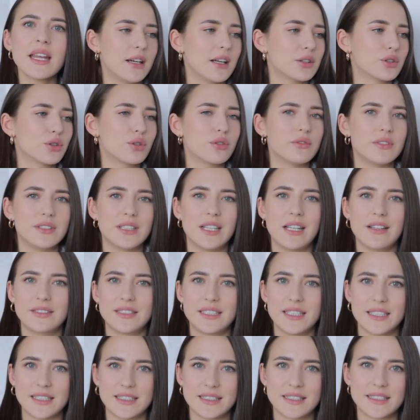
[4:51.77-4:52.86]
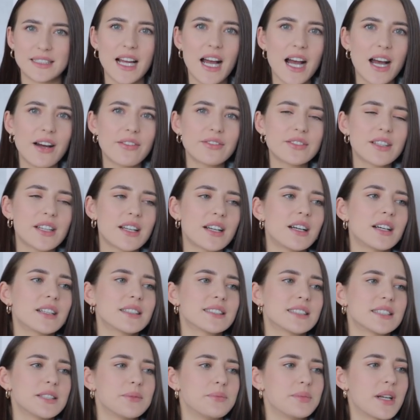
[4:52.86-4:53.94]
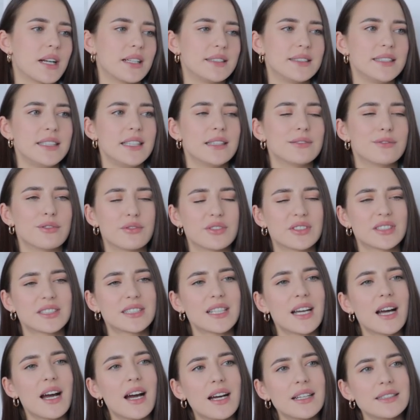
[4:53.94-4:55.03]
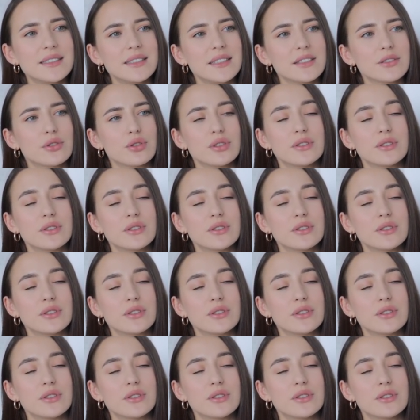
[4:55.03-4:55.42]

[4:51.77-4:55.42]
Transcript: готовить для всех завтрак, собирать его в садик,